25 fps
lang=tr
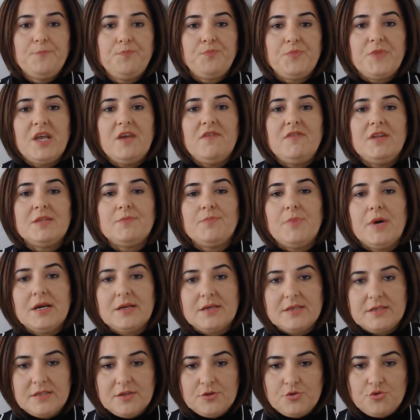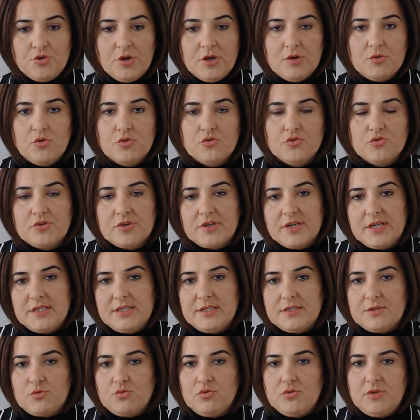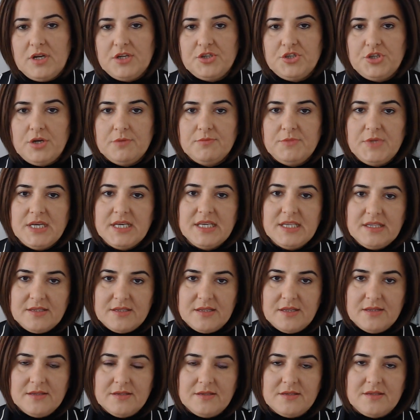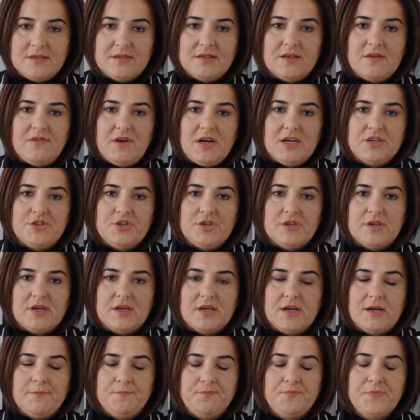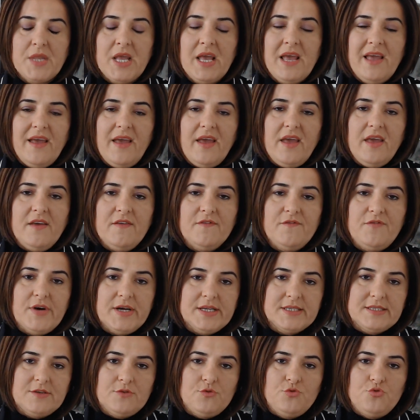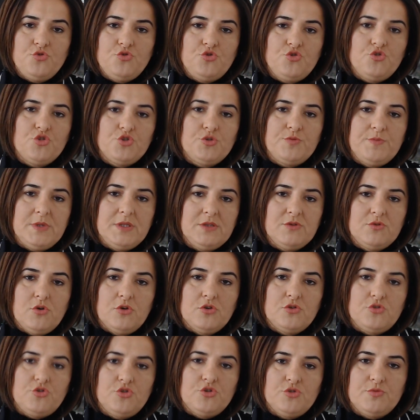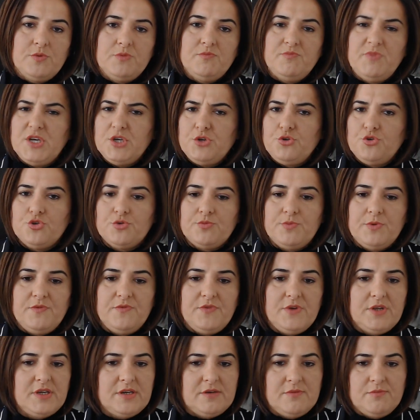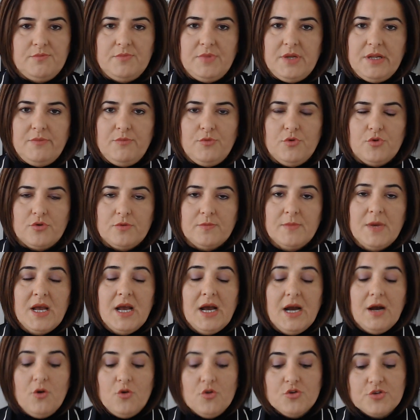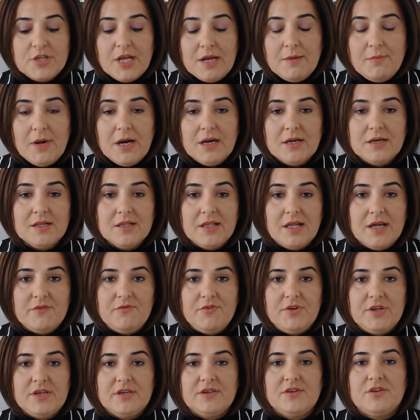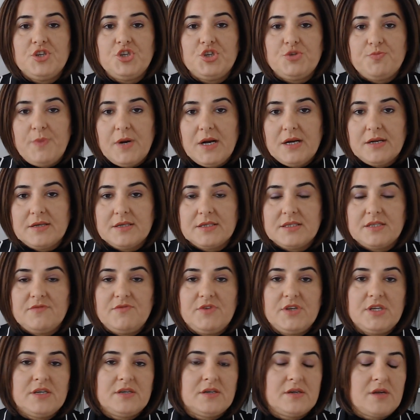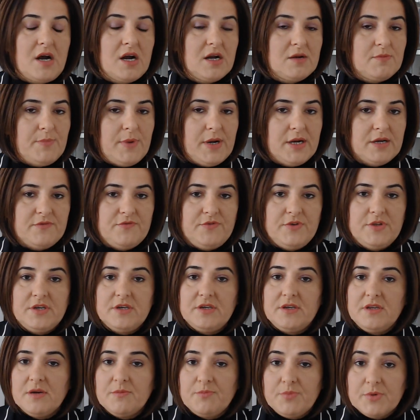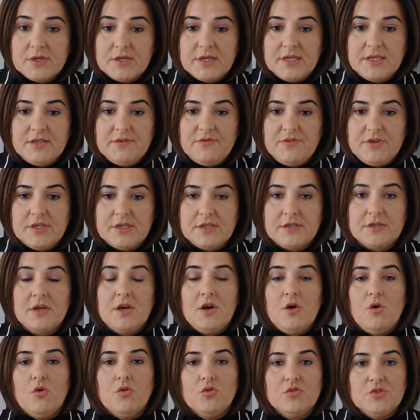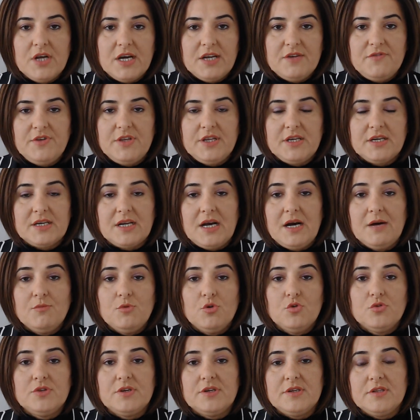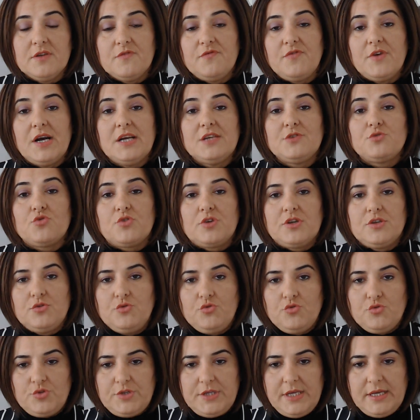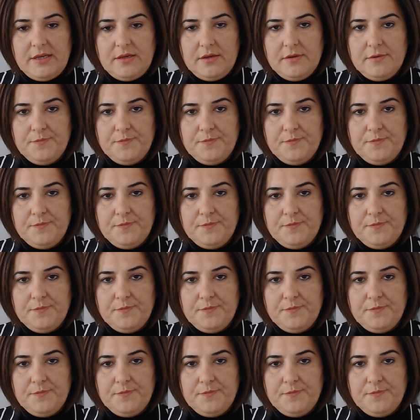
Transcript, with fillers: Devlet Bankası'na şu an konut kredisi kullanacağım diye gitseniz size vereceği rakam en fazla 300 bin, 400 bin, 500 bin verir mi bilmiyorum. Özel bankalar verir, İş Bankası verir, Akbank verir, Yapı Kredi verir. Onlar verir ama onların da faiz oranı yüksek.